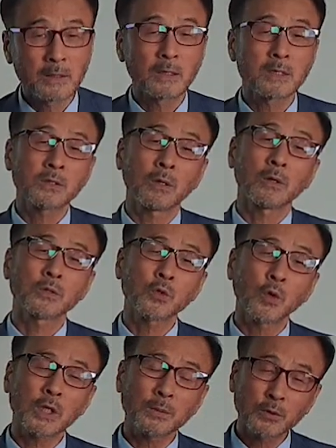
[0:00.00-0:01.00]
그래서
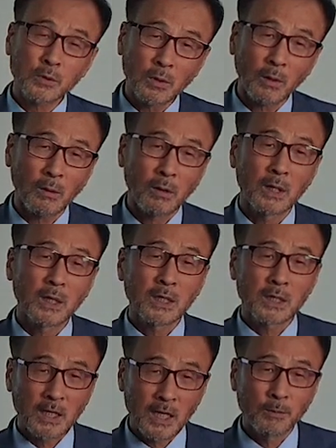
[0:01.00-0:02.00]
초기부터
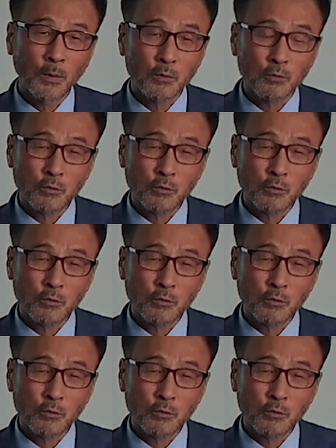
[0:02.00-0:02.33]
일본